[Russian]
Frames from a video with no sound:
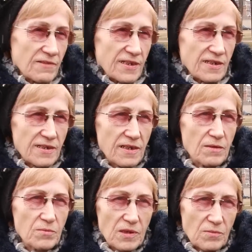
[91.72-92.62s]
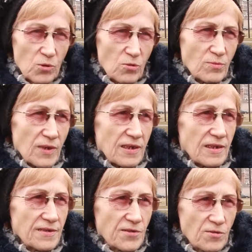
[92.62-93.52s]
воскресенье там Богу
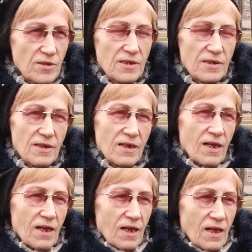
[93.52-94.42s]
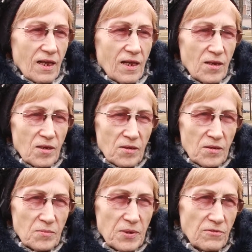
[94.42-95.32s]
молились, все, и
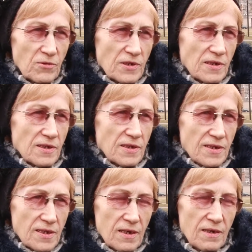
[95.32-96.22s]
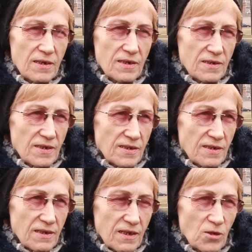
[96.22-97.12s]
подводят,
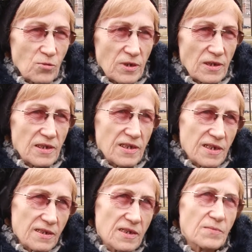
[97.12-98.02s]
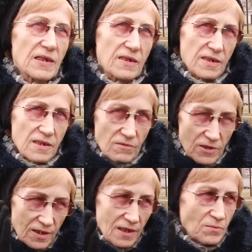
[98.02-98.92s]
как оно, и говорит, детка, смотрите,
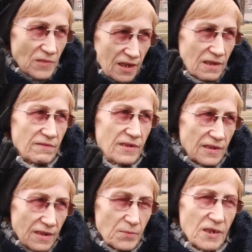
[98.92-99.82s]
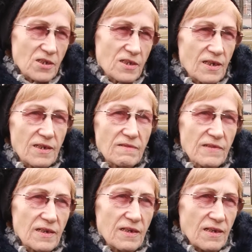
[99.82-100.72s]
вот там Латвия, там наша
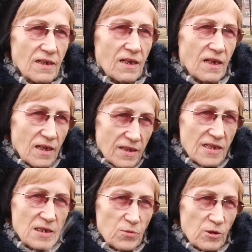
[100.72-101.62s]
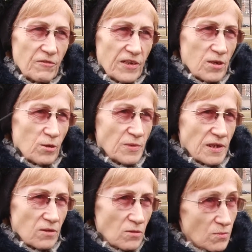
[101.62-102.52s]
Латвия даст Бог
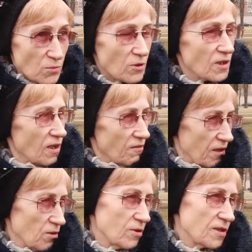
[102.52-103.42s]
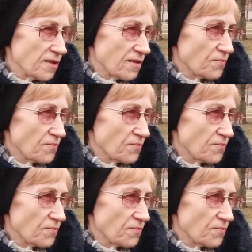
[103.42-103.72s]
вернемся. Ну, Бог дал, вернулись.